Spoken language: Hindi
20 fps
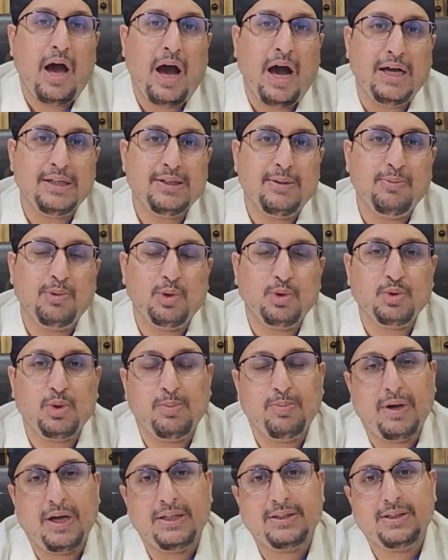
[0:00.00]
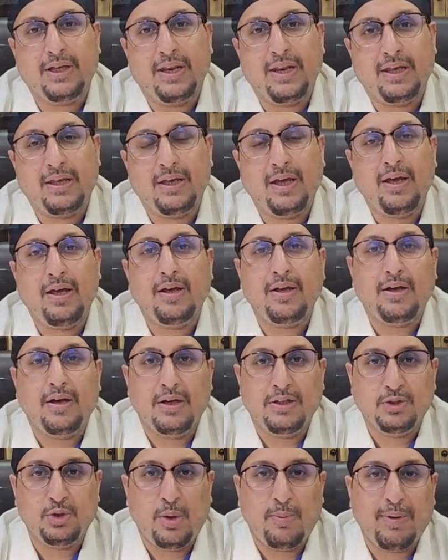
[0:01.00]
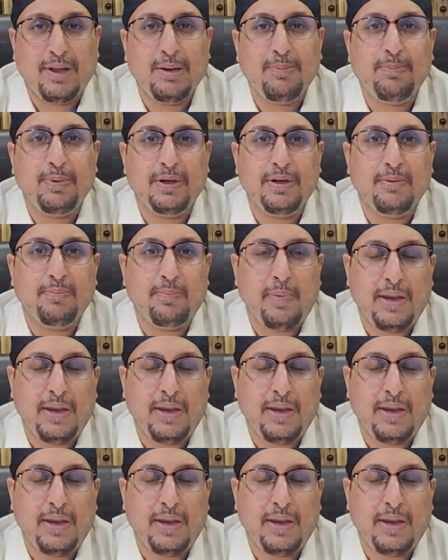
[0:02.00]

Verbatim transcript: आज हम दोस्तों बात करेंगे जो हमारी पेन,